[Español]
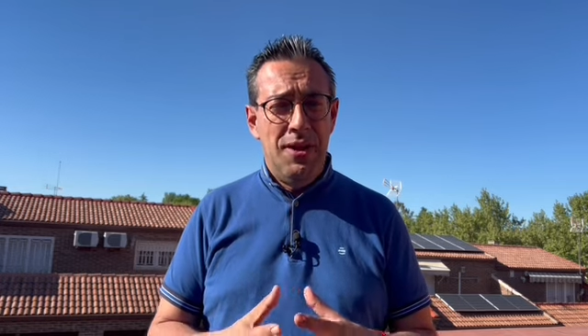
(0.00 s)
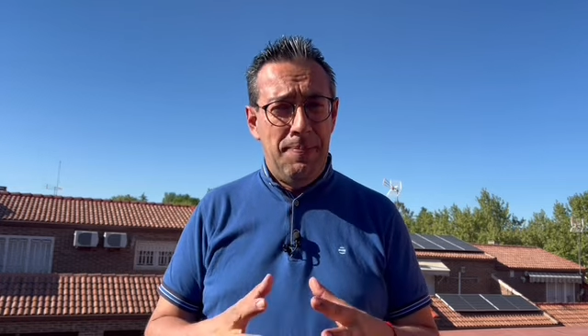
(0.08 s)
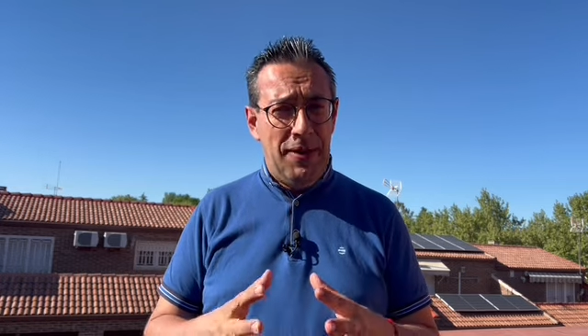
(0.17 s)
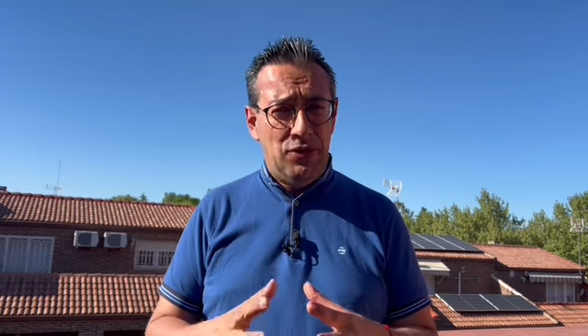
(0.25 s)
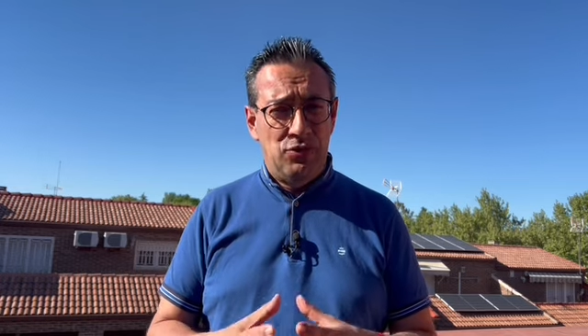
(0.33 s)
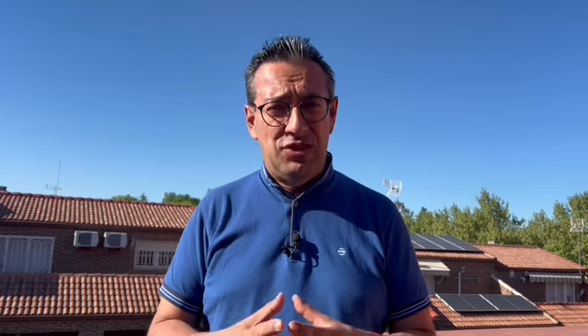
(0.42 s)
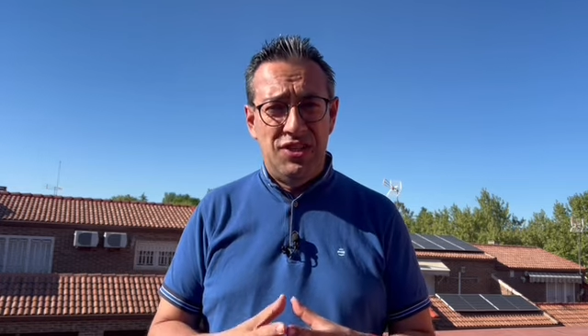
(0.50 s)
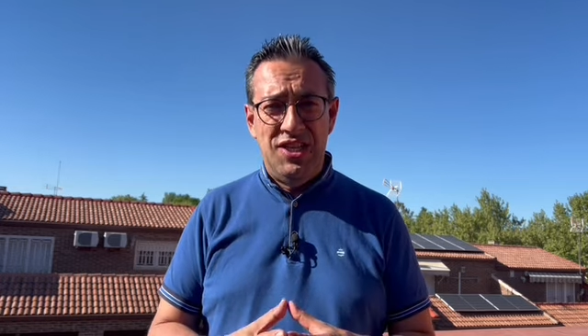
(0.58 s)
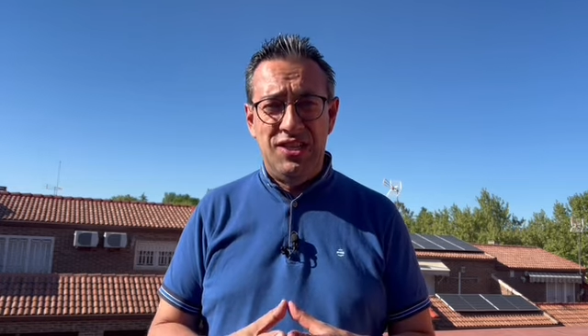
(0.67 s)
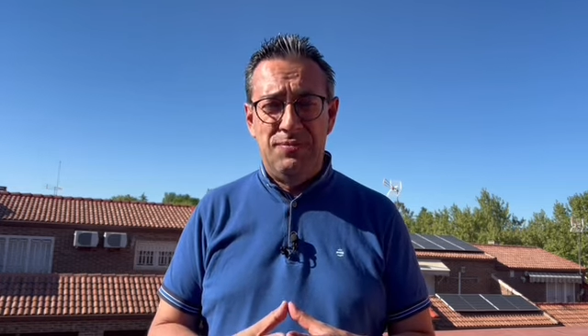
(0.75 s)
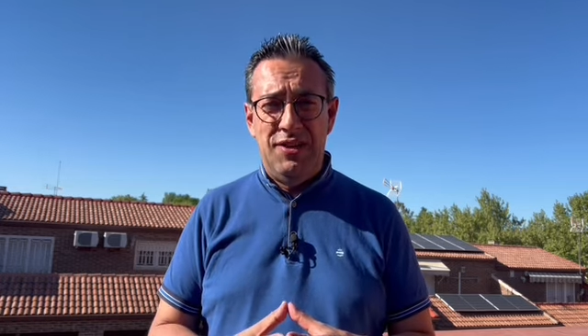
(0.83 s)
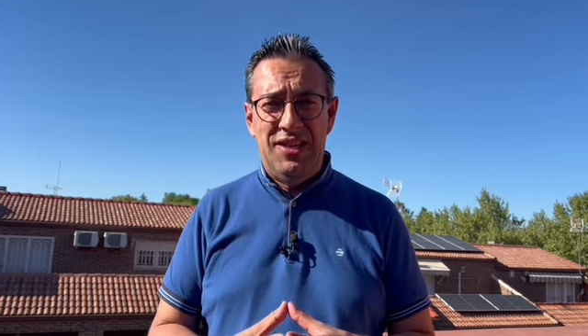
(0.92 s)
pero sí
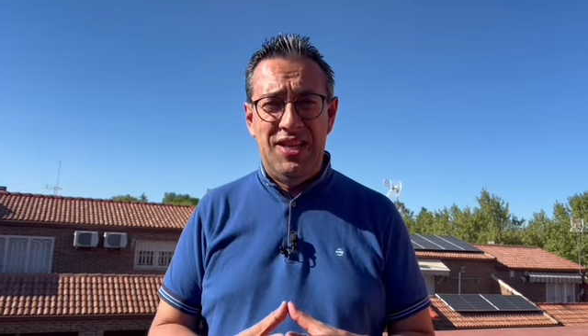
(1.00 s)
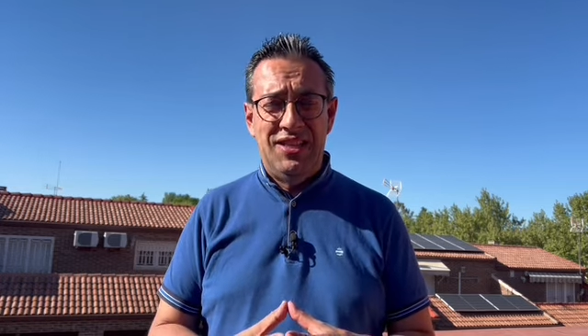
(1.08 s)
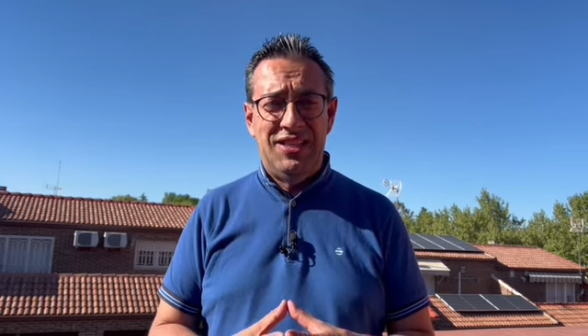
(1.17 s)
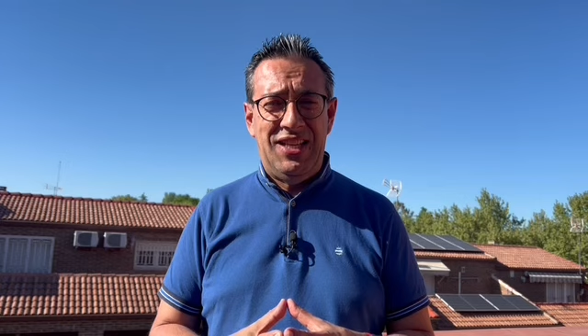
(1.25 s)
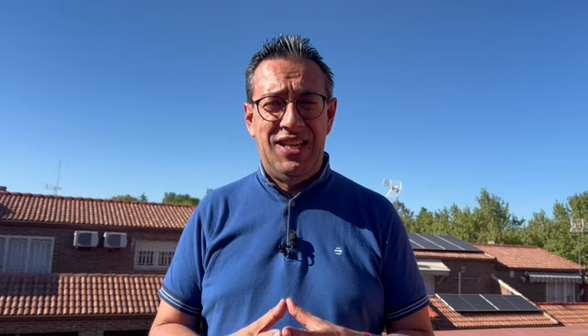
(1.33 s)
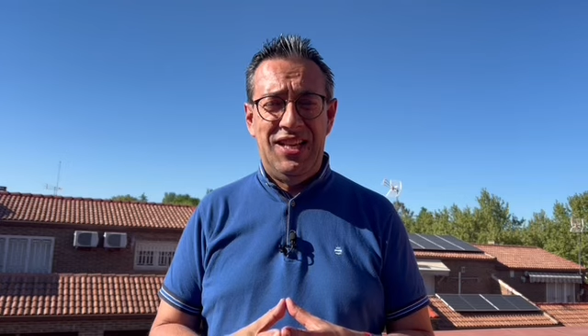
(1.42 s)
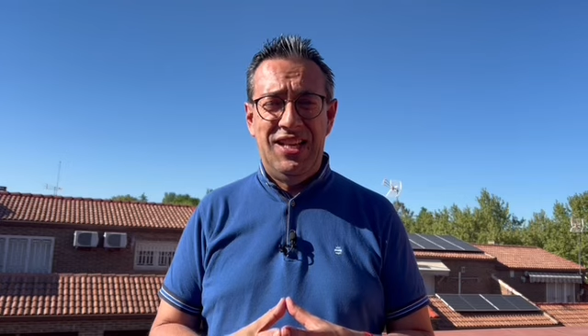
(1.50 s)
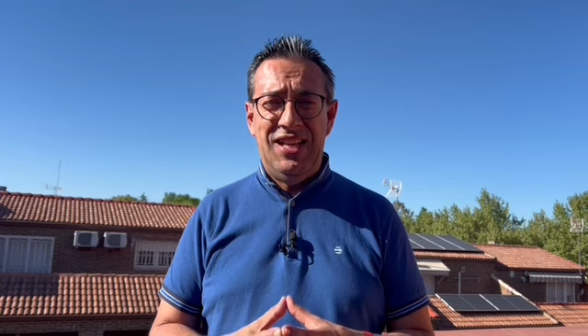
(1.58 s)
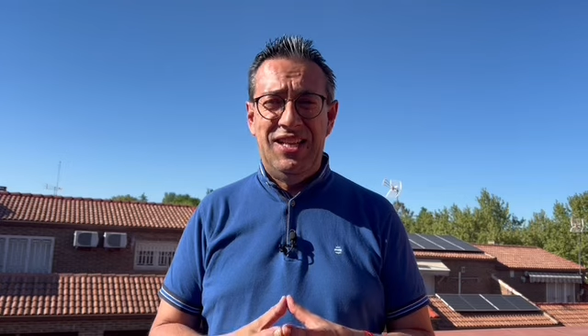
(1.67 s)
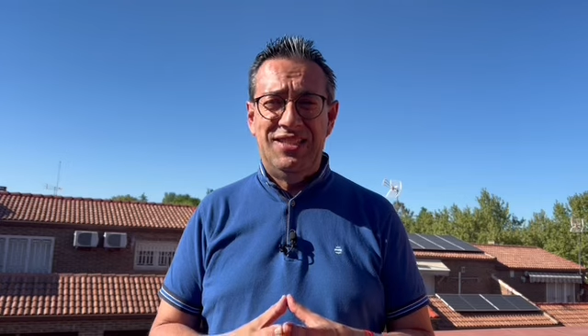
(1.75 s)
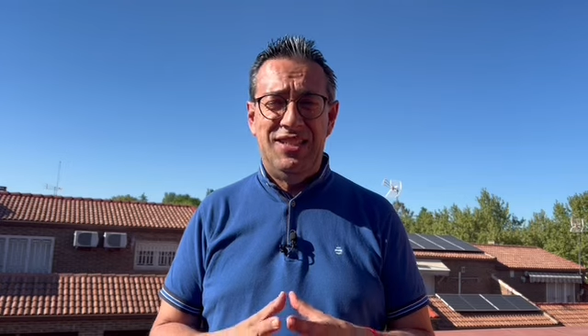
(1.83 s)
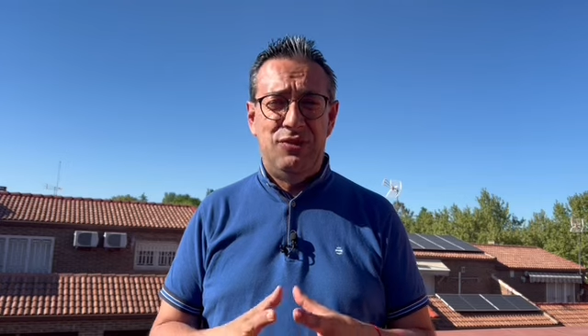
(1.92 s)
es verdad que
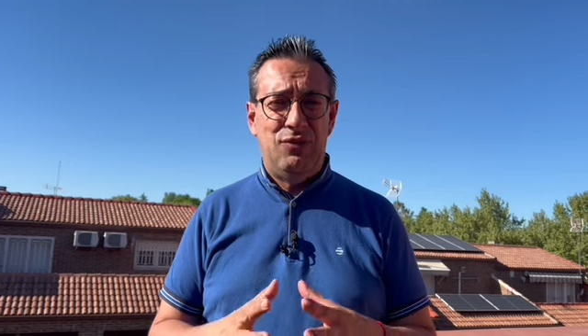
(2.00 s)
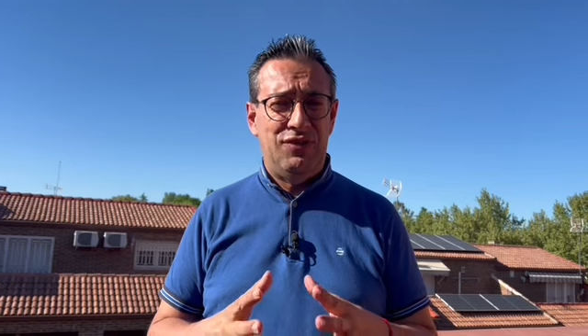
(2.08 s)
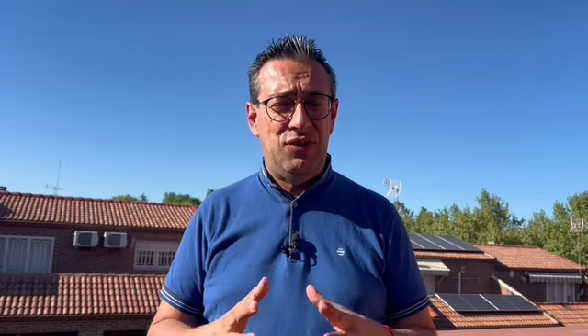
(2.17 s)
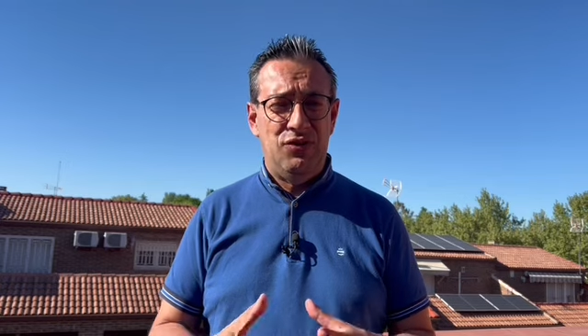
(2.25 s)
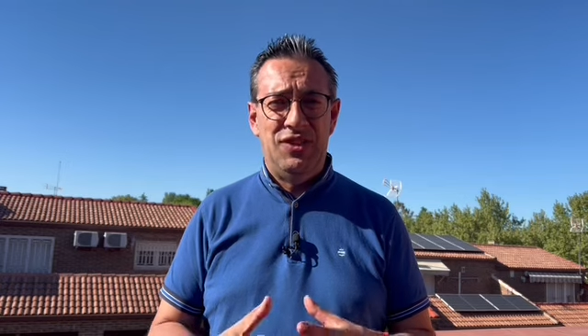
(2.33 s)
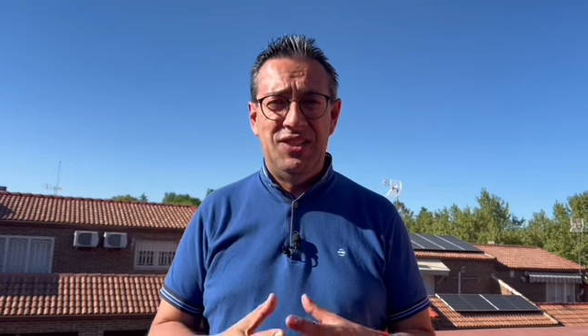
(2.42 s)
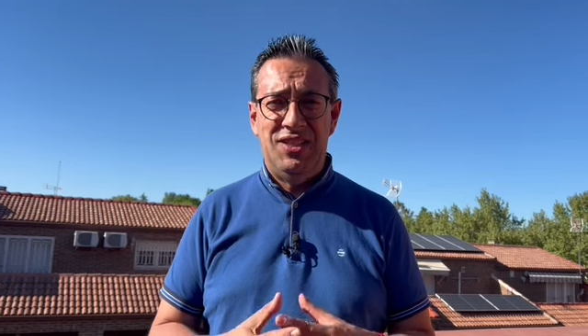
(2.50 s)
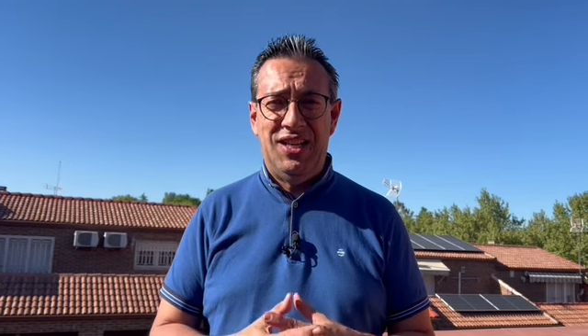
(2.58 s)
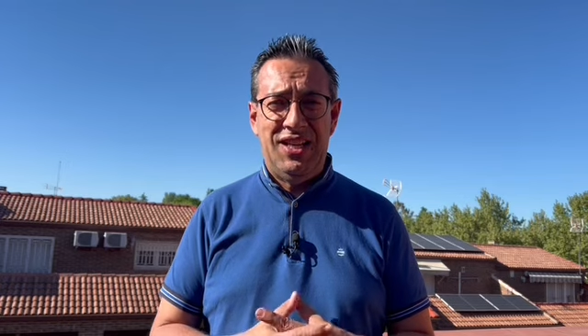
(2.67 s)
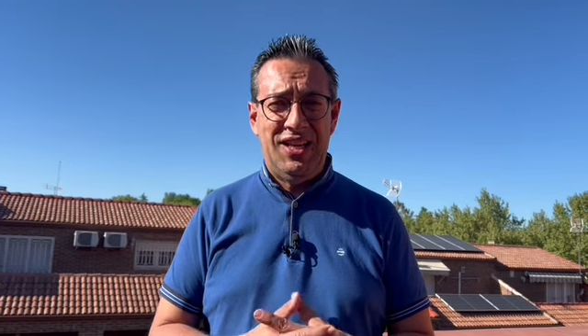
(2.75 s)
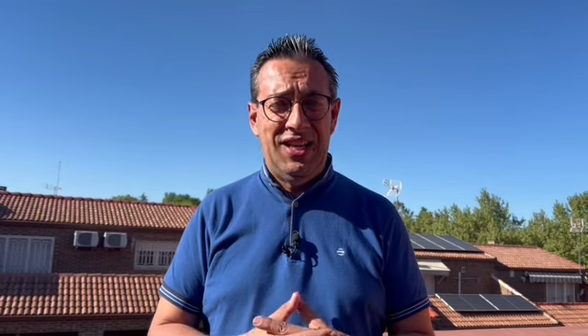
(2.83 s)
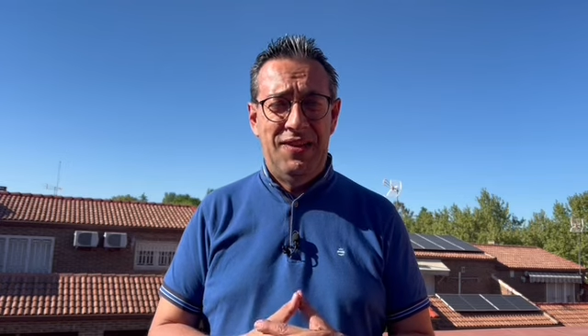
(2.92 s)
la situación de esta
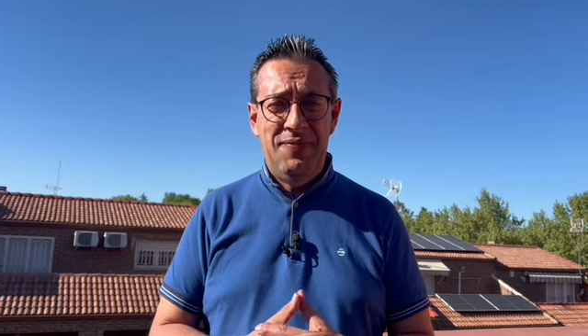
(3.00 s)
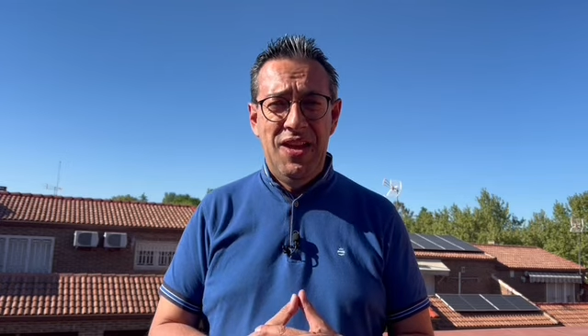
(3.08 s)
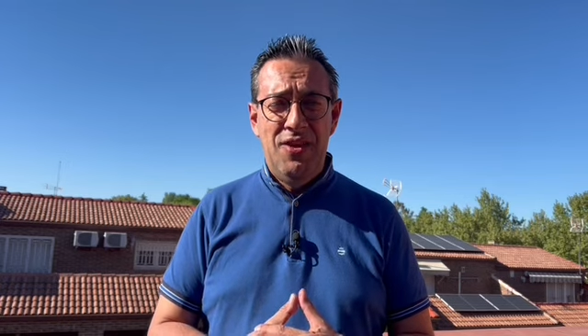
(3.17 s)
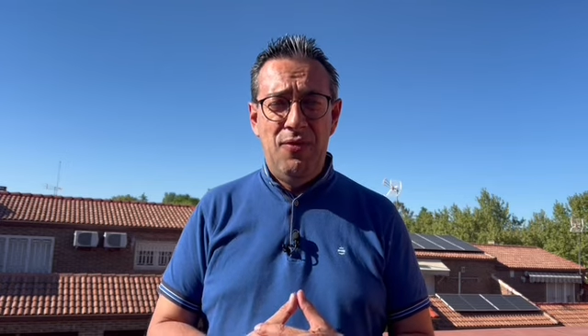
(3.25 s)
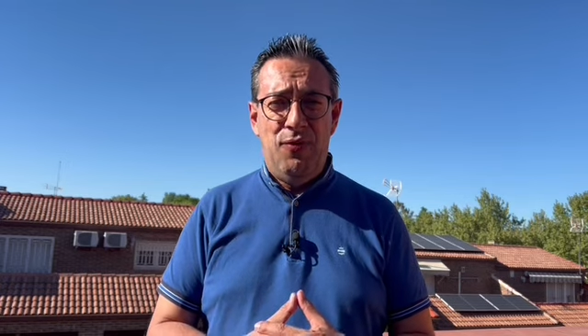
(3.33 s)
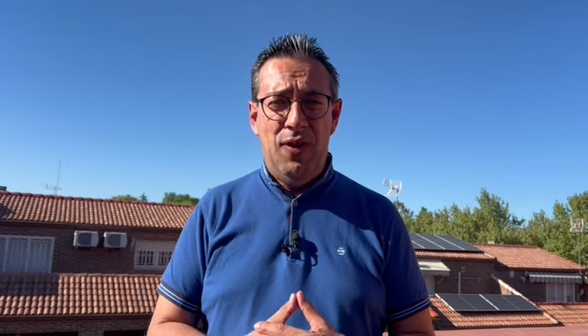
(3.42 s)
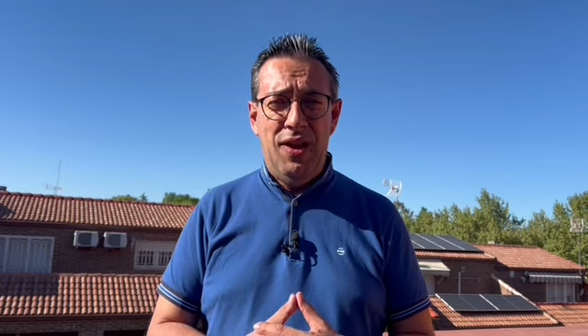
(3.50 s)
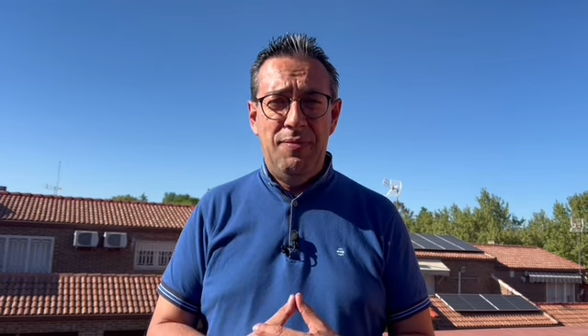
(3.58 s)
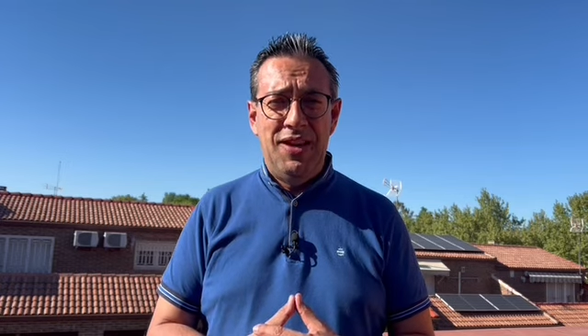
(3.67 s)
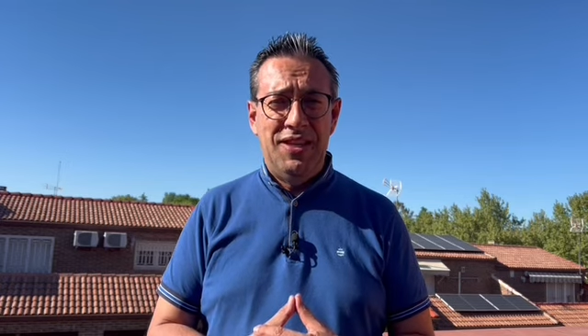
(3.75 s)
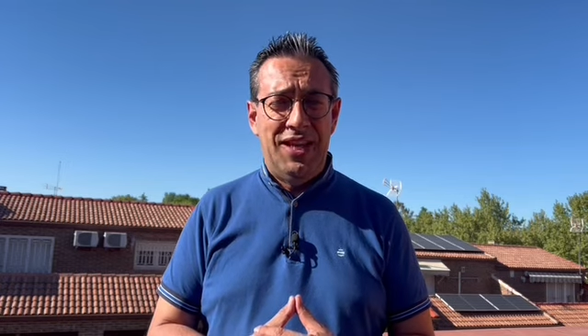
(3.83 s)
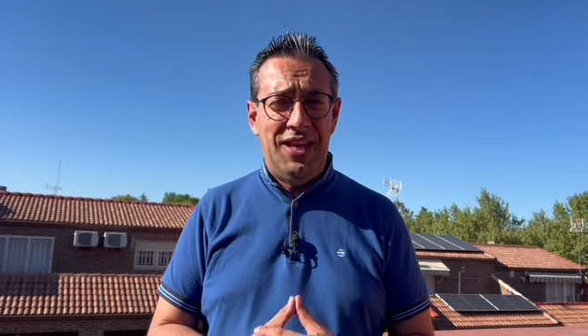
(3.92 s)
carrera fue
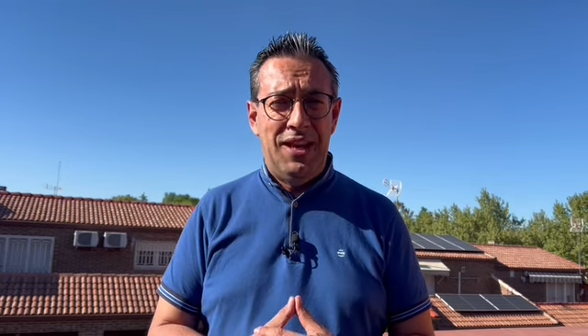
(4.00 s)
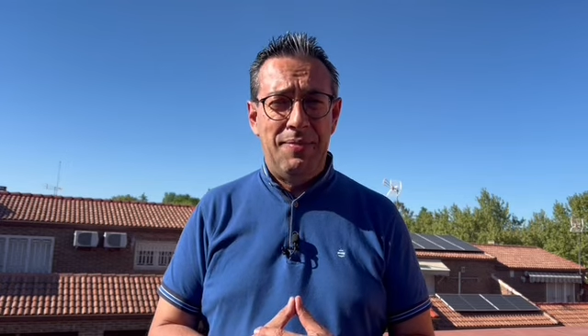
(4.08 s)
verdadera